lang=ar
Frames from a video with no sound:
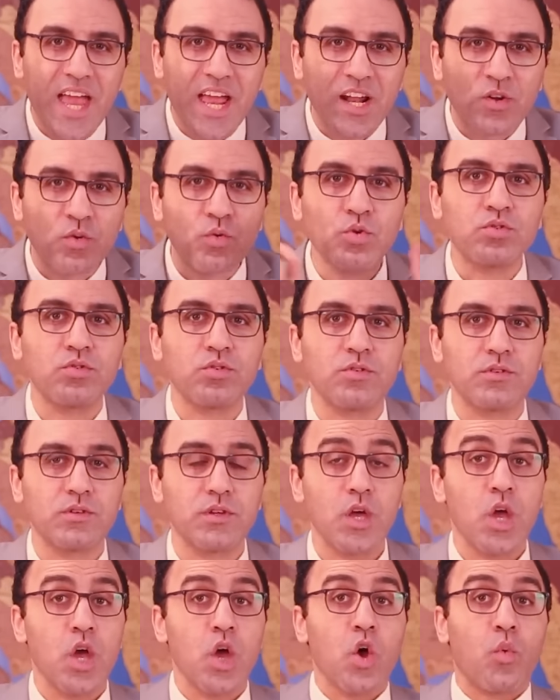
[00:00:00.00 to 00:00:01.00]
الجدد
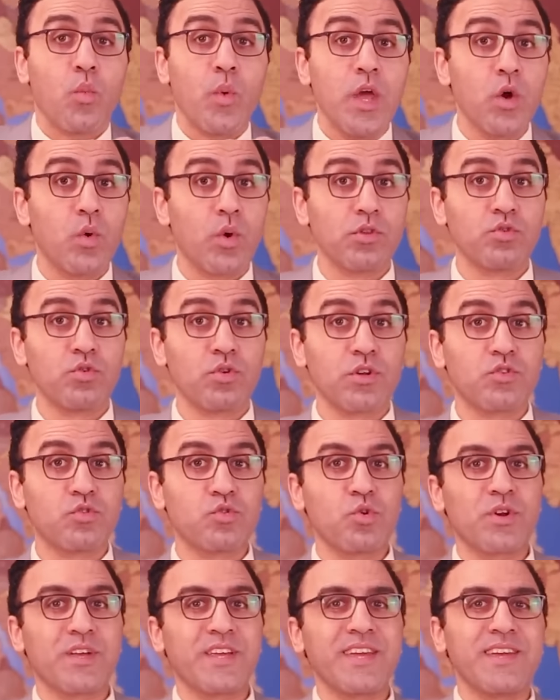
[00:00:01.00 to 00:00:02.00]
وهو الدور
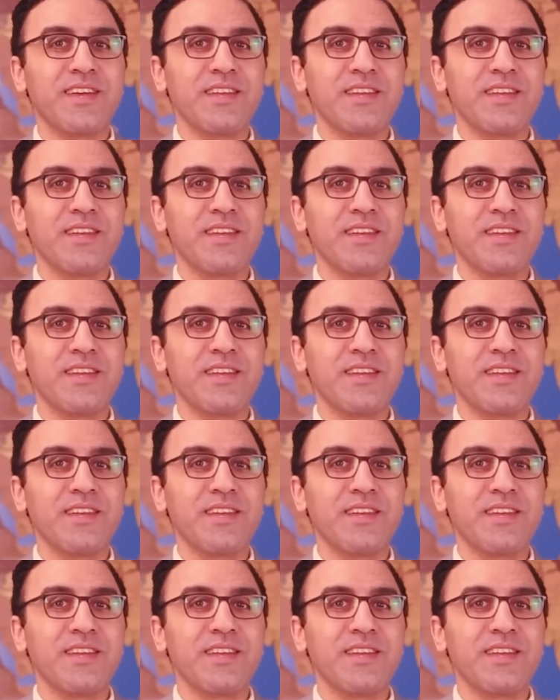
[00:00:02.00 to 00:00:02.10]
التركي